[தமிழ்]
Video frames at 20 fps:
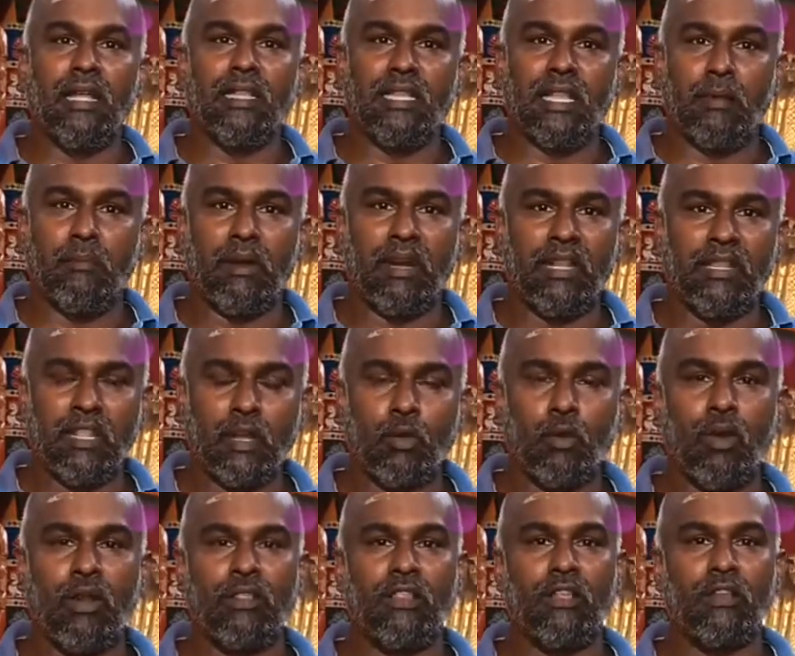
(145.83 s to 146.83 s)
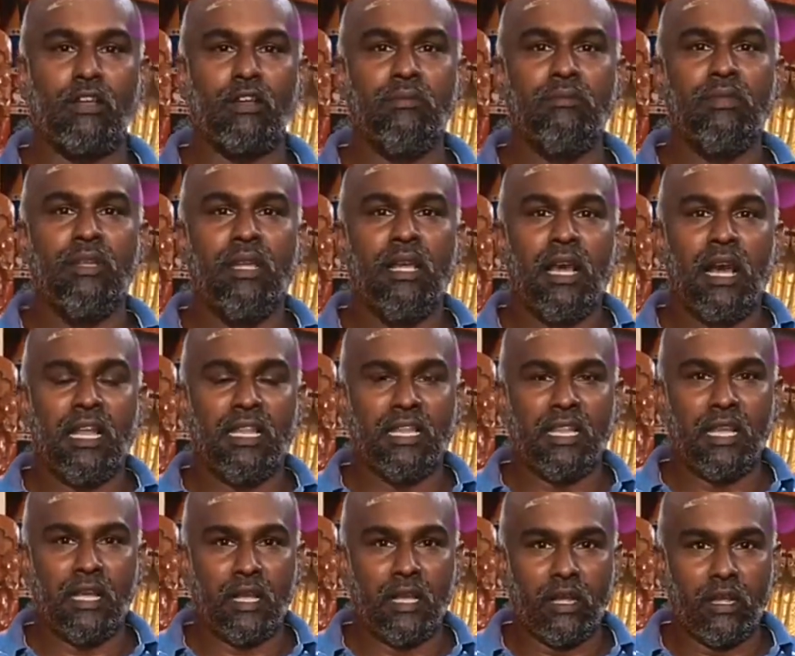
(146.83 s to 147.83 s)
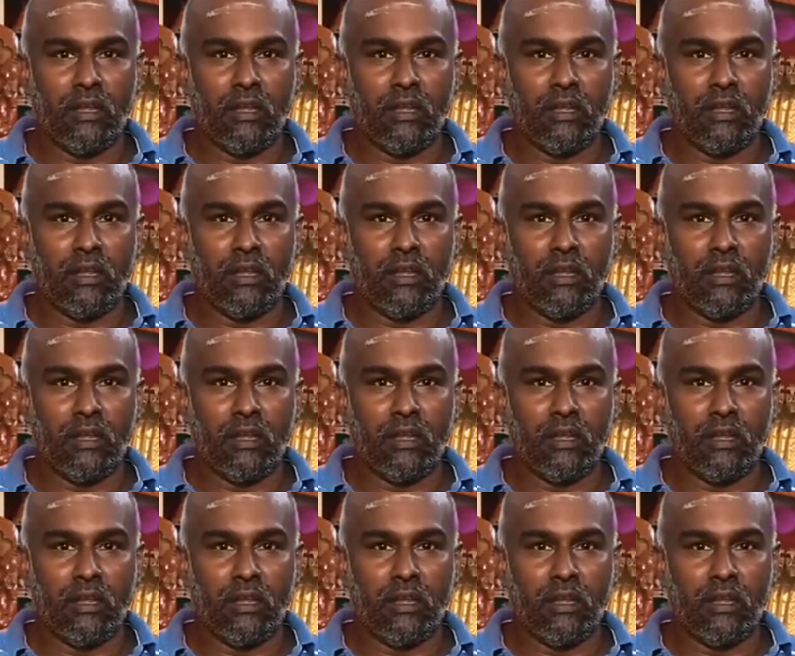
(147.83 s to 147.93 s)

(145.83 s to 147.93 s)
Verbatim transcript: அந்த மனித குலத்துக்கும் அந்த